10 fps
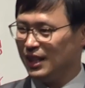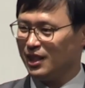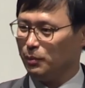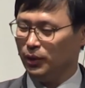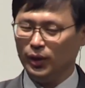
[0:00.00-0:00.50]

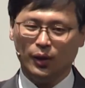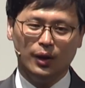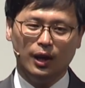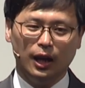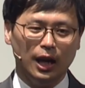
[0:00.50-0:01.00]
하자면요.
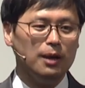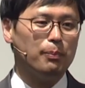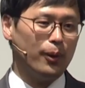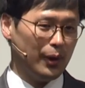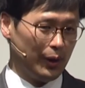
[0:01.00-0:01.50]

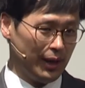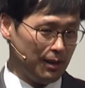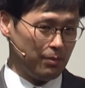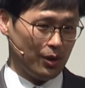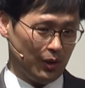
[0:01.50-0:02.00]
헬퍼예요,
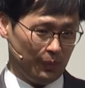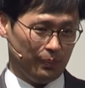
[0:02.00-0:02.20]
헬퍼.